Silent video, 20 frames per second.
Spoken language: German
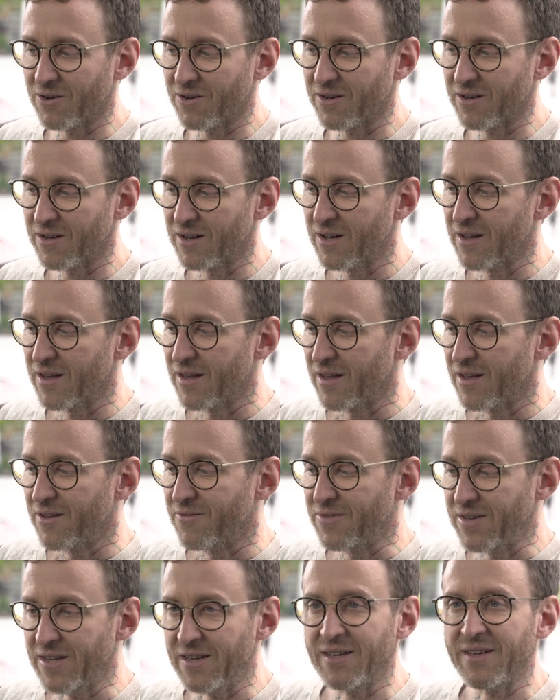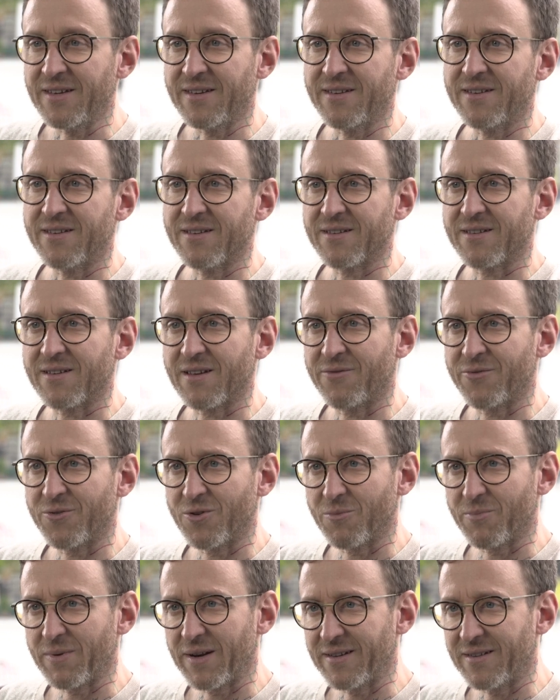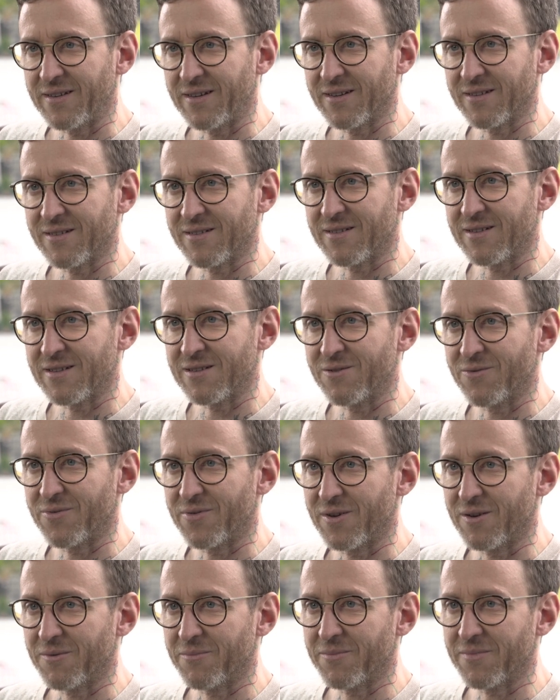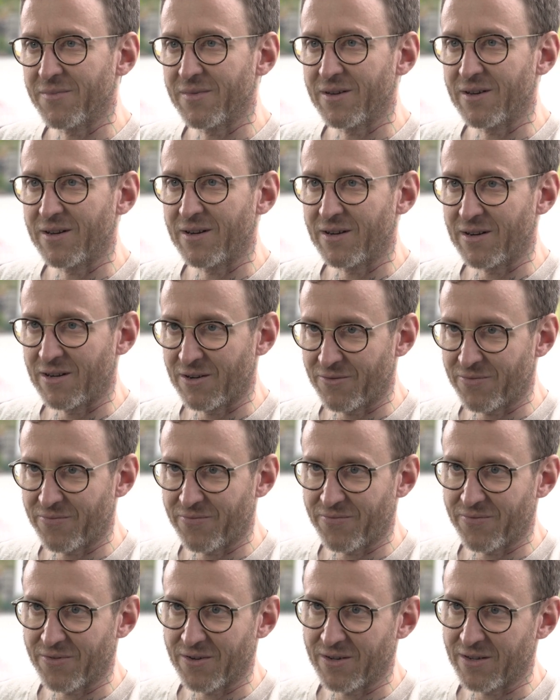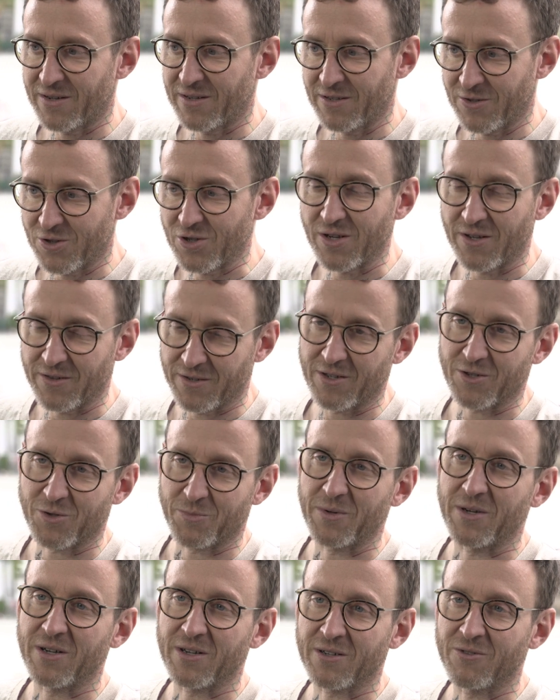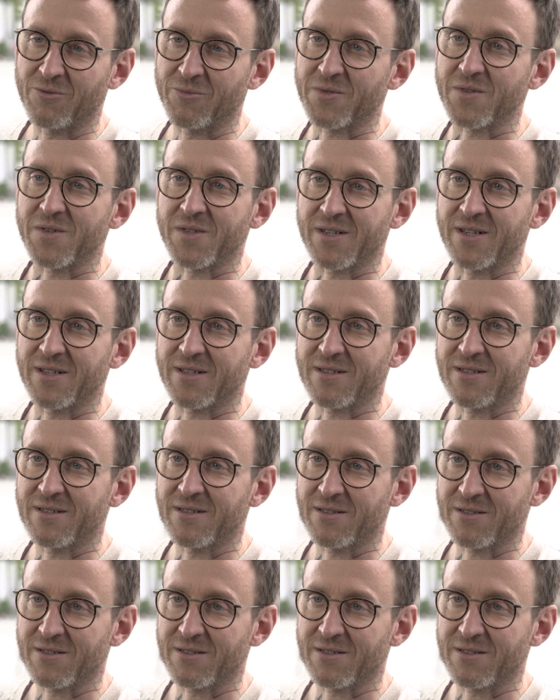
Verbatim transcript: auch, wie ich, dafür plädiert, diesen Film auf, äh, in Standardsprache umzusetzen.